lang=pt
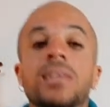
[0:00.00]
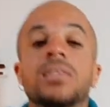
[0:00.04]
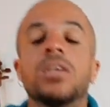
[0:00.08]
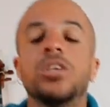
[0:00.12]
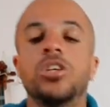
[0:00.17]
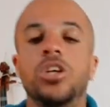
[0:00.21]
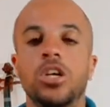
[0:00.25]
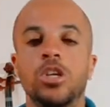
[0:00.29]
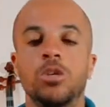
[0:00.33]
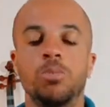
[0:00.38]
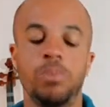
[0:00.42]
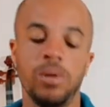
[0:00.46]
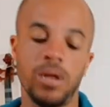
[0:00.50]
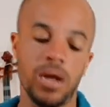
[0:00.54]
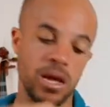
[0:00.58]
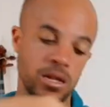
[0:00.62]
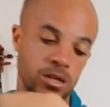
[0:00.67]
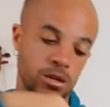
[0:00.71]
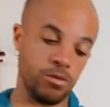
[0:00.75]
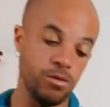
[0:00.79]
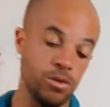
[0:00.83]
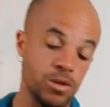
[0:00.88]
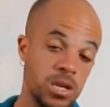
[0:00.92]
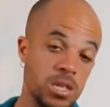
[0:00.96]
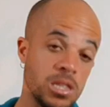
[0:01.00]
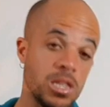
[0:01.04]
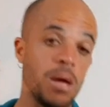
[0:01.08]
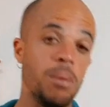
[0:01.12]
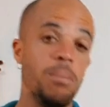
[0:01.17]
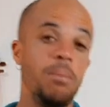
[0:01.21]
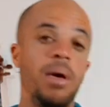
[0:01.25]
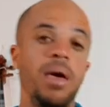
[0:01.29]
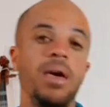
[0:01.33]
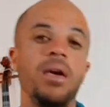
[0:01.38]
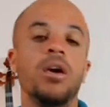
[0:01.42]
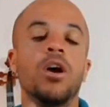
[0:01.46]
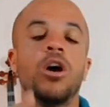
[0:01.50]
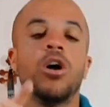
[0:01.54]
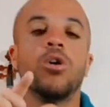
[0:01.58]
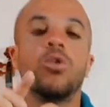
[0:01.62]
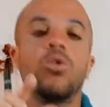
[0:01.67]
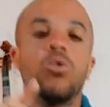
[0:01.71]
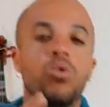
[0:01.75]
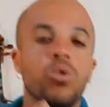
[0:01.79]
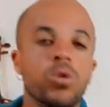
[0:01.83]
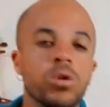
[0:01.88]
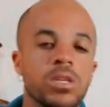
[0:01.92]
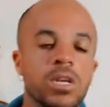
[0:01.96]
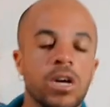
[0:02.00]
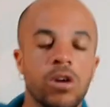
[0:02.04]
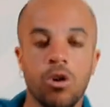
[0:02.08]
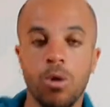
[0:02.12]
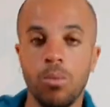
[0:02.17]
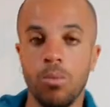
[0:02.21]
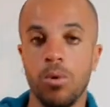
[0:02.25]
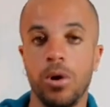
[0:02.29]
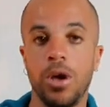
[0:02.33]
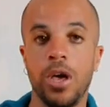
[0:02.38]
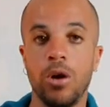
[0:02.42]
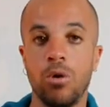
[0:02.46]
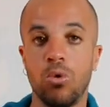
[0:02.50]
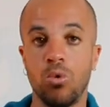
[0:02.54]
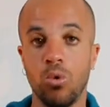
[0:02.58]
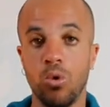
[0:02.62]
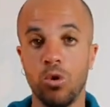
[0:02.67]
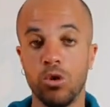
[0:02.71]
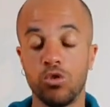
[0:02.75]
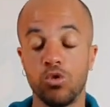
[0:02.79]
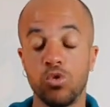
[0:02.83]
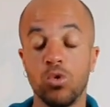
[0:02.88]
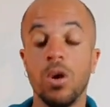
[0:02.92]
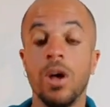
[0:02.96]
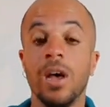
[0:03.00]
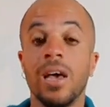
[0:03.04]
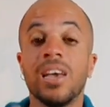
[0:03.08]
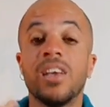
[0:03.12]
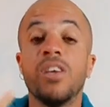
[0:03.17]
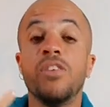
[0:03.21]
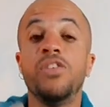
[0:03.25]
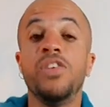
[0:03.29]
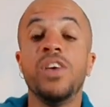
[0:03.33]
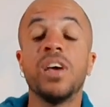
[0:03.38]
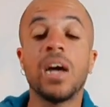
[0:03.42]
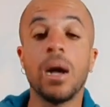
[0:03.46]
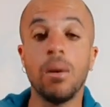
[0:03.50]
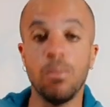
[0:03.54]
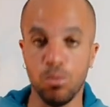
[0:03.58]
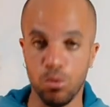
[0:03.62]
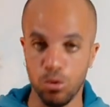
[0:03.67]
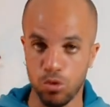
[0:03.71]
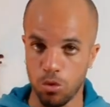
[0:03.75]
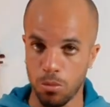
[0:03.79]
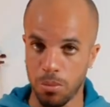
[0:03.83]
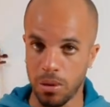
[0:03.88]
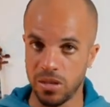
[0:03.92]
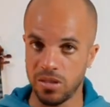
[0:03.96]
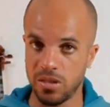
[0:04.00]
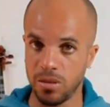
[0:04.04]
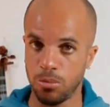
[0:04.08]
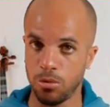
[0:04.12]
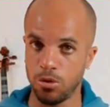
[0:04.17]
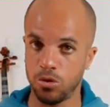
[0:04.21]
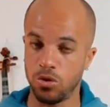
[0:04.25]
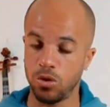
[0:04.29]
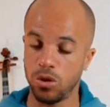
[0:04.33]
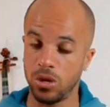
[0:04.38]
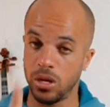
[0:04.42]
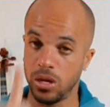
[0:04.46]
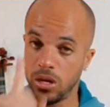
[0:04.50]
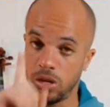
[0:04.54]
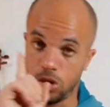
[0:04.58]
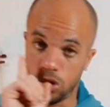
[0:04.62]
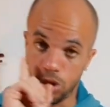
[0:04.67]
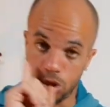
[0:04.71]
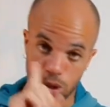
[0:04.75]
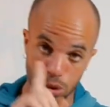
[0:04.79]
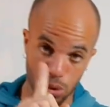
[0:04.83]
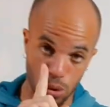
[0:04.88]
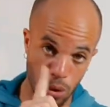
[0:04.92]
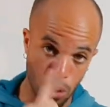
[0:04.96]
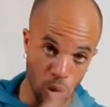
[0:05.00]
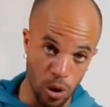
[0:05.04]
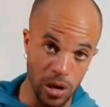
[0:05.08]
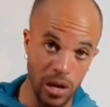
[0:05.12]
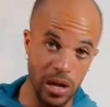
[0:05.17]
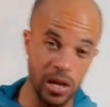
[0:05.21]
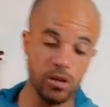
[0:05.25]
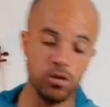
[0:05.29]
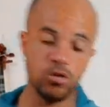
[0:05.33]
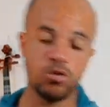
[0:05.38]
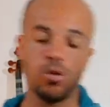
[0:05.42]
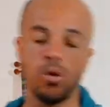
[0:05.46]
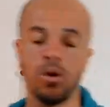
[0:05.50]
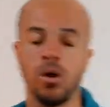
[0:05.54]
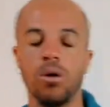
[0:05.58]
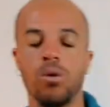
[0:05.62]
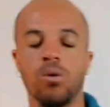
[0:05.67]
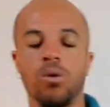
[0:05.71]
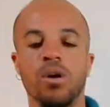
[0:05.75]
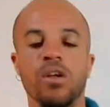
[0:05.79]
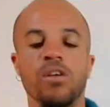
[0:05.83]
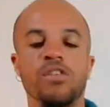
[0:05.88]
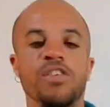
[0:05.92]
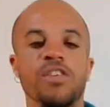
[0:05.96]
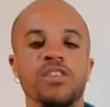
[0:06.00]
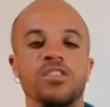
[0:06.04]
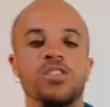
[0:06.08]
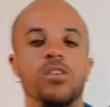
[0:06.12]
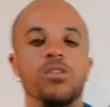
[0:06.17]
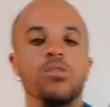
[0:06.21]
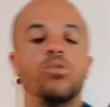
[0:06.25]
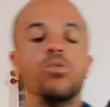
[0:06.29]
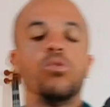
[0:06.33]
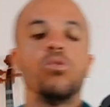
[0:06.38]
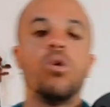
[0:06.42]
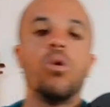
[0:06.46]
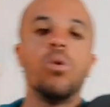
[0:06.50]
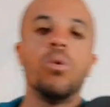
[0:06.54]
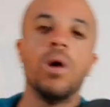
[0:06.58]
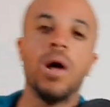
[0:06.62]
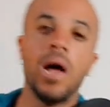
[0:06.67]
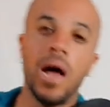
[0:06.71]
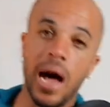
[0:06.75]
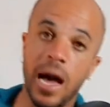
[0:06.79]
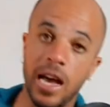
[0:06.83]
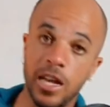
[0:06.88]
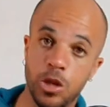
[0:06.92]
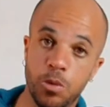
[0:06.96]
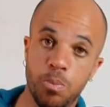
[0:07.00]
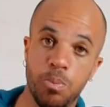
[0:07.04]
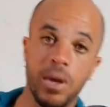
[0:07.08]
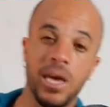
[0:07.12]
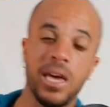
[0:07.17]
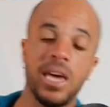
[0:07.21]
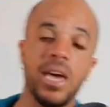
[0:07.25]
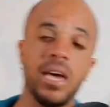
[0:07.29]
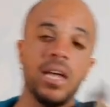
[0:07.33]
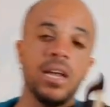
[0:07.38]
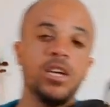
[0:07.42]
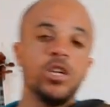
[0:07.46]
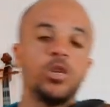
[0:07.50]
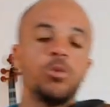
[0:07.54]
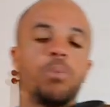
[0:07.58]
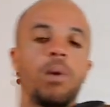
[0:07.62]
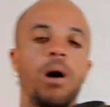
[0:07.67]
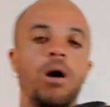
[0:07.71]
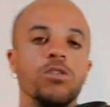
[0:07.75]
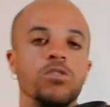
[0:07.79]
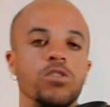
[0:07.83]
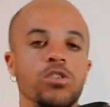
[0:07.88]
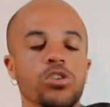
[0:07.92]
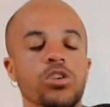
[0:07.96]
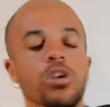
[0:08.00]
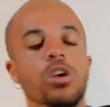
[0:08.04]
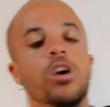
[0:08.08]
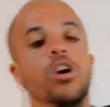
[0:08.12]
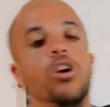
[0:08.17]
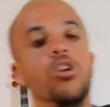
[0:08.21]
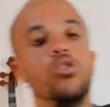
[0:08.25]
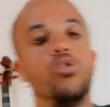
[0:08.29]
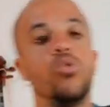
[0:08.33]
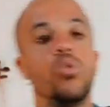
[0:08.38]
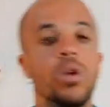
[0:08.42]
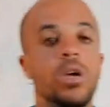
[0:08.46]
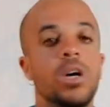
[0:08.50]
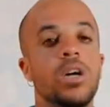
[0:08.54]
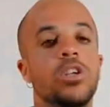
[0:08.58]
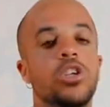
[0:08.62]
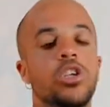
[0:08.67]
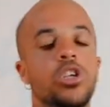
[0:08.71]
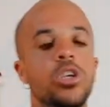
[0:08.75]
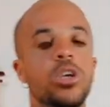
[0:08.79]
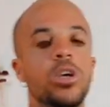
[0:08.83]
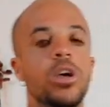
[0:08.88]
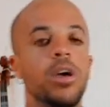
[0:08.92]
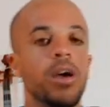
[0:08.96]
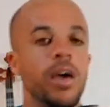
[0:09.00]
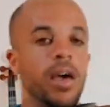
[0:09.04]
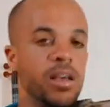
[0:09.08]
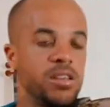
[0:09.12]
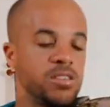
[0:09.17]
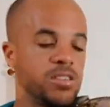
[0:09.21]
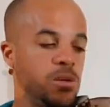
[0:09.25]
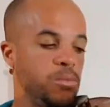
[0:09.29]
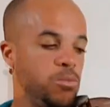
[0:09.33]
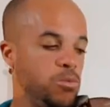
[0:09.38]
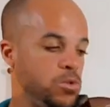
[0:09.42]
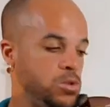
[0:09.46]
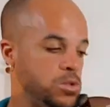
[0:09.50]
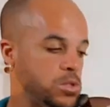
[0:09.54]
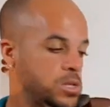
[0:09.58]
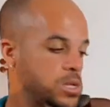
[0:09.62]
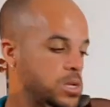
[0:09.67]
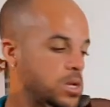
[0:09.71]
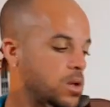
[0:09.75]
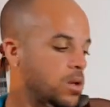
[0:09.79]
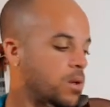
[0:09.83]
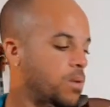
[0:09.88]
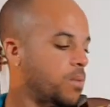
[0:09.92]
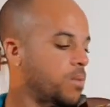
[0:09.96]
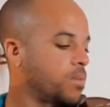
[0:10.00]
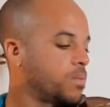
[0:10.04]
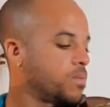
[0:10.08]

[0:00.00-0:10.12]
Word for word: essas respiradas você também usa como um recurso que fica muito mais emocionante. Olha só agora fazendo com as pequenas pausas durante essa música.